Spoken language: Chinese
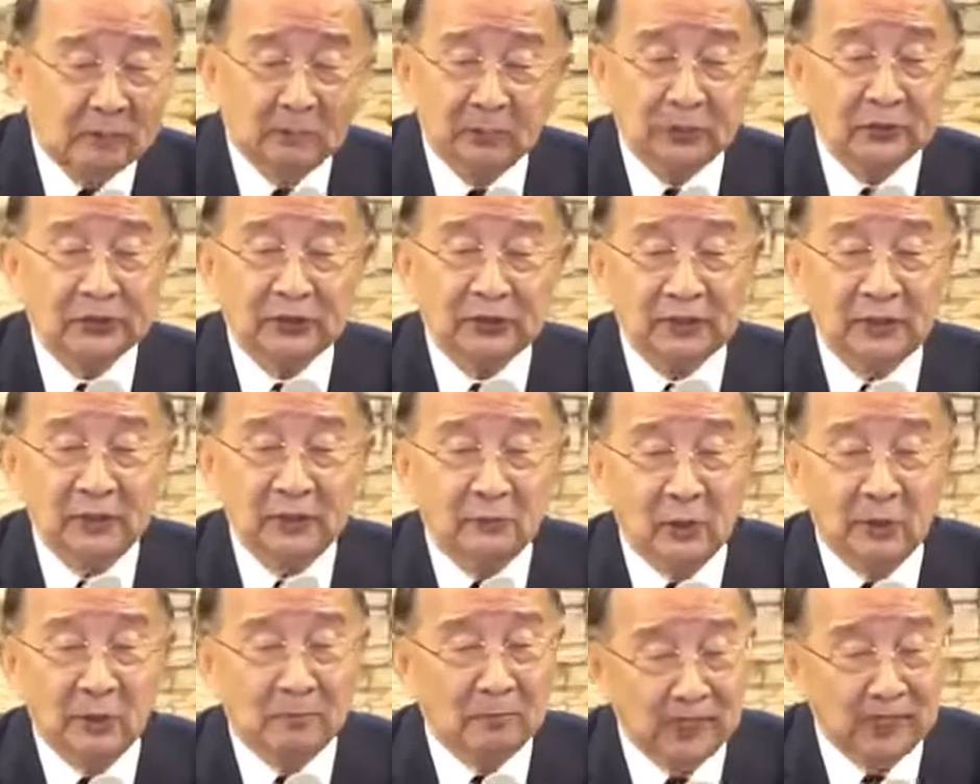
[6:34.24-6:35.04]
不是因
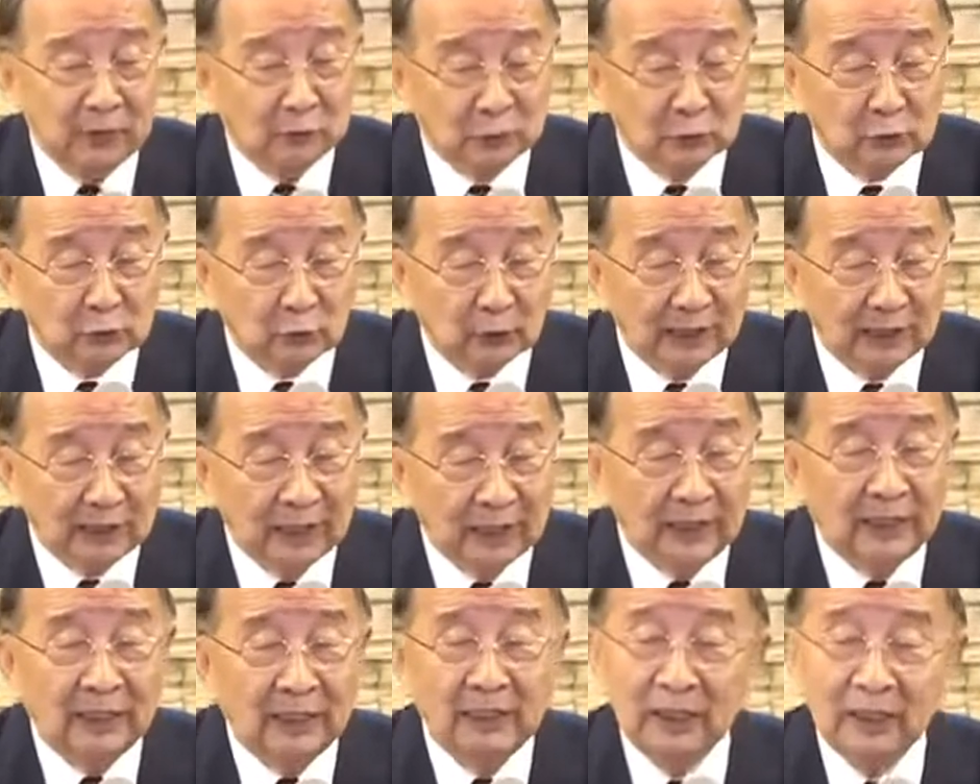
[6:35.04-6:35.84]
为没有水；
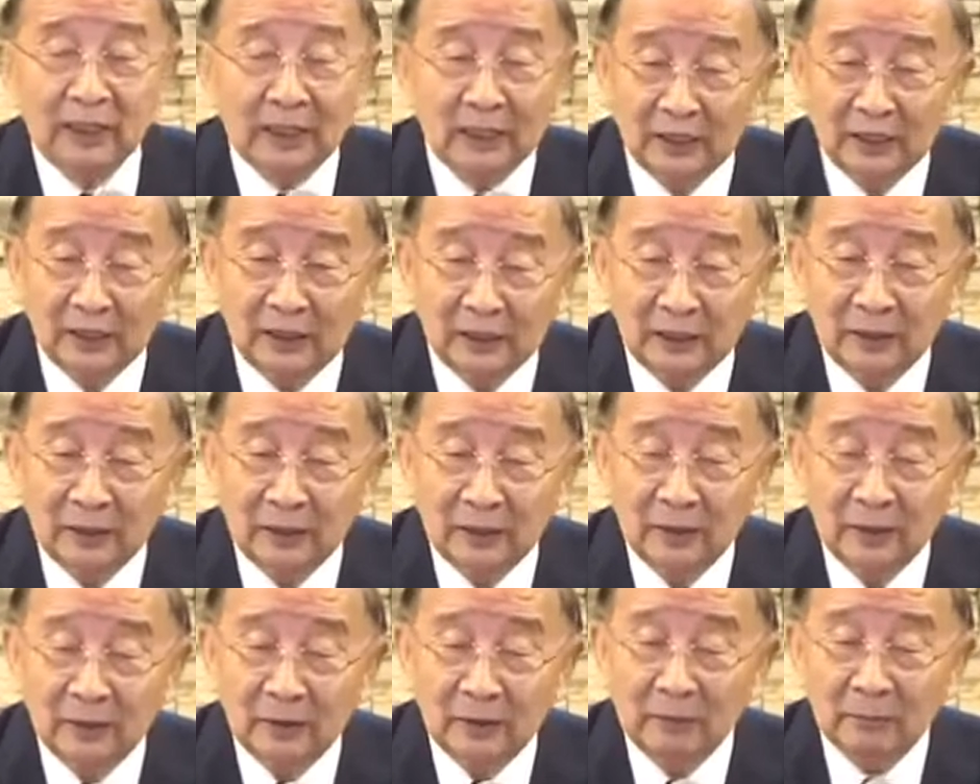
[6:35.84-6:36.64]
渴，
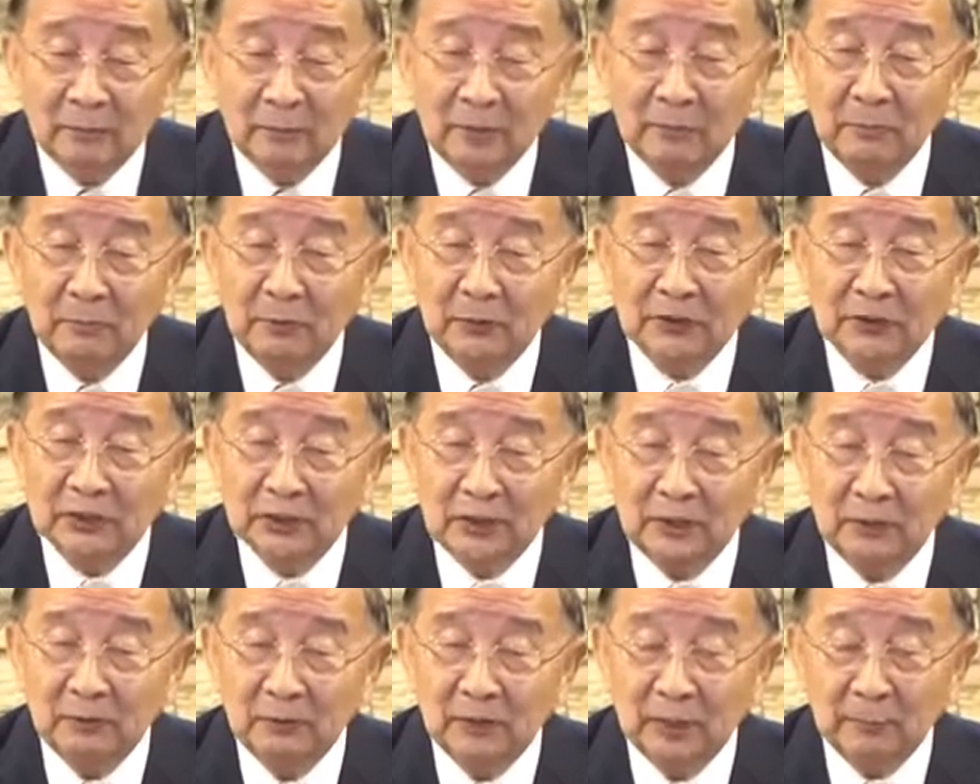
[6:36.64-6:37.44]
并不是
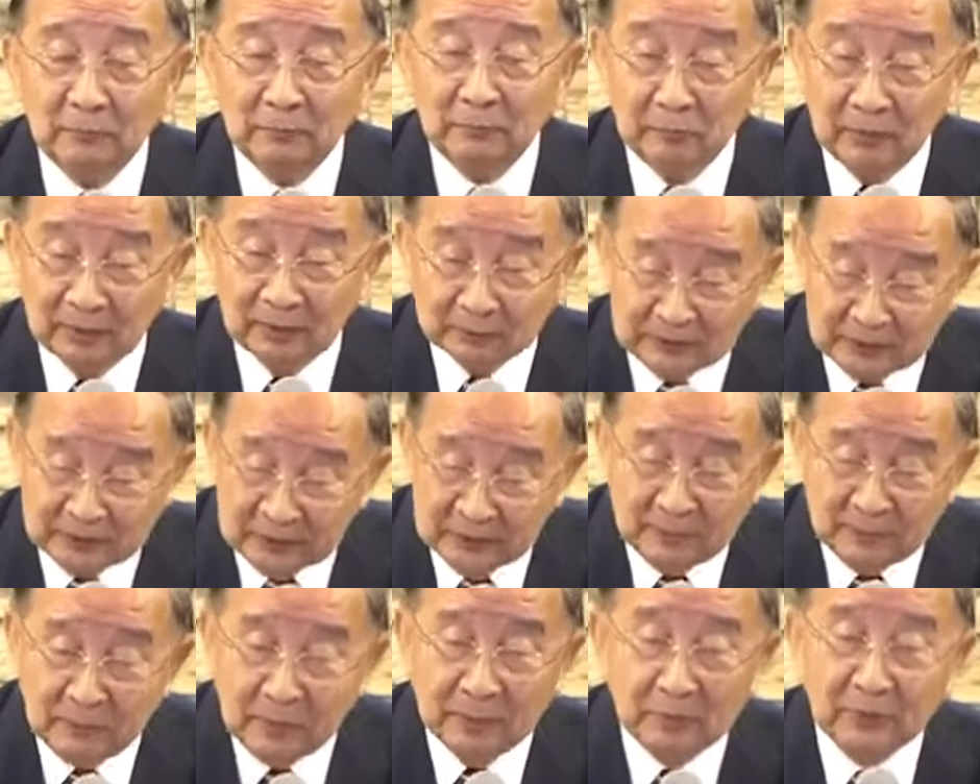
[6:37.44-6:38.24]
因为饥，
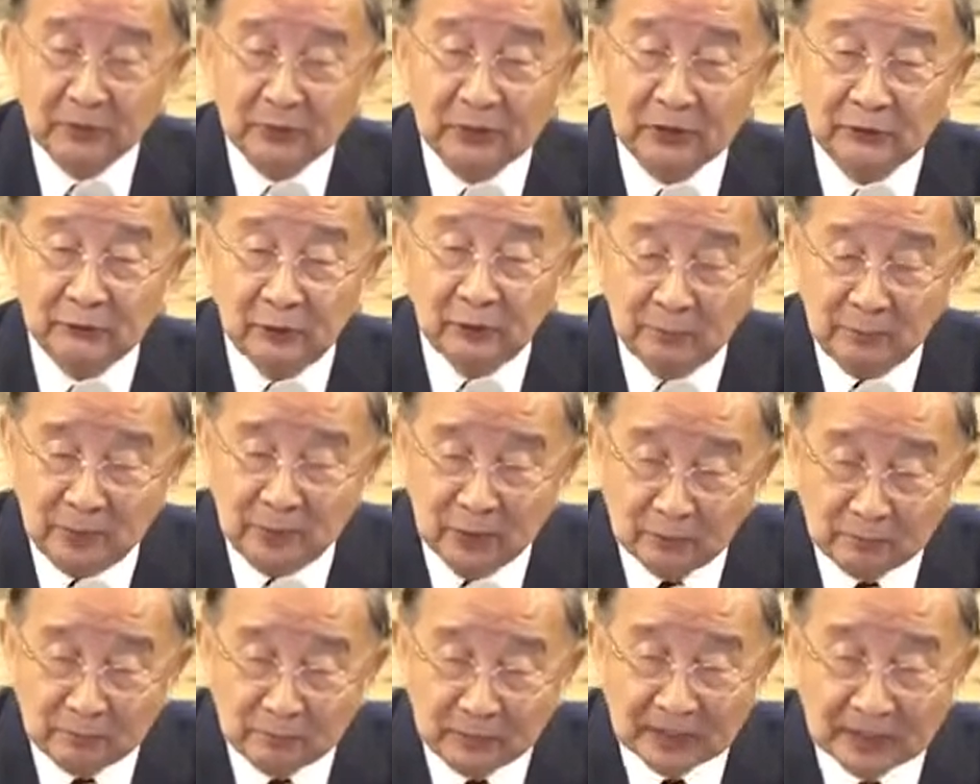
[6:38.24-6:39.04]
并不是因为没有
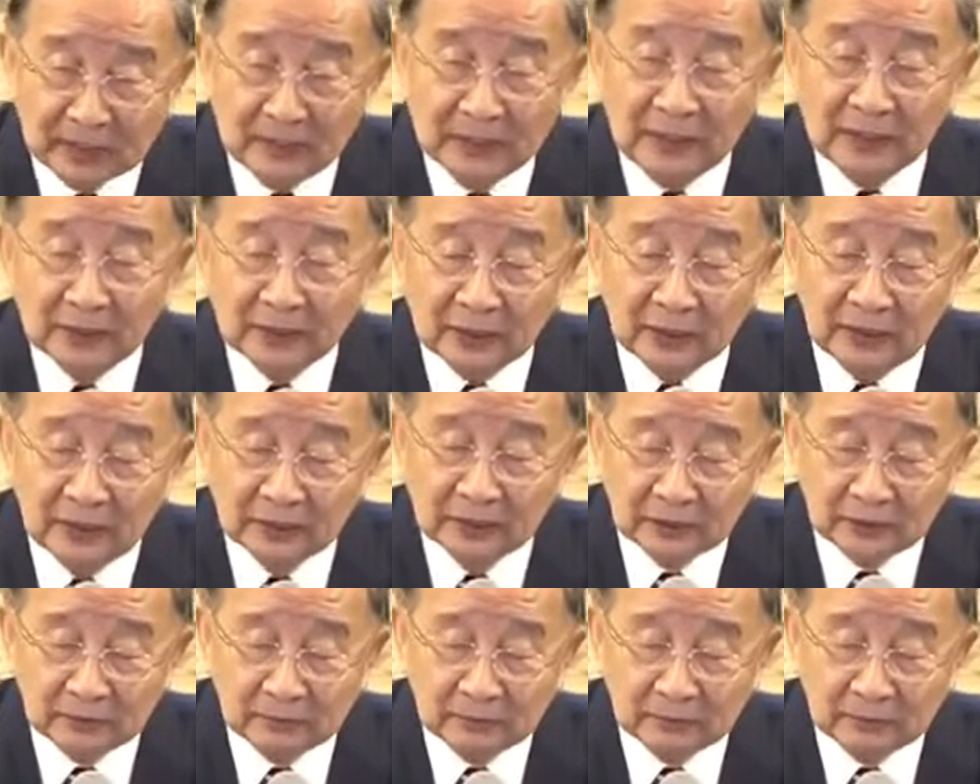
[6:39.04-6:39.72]
饼渴。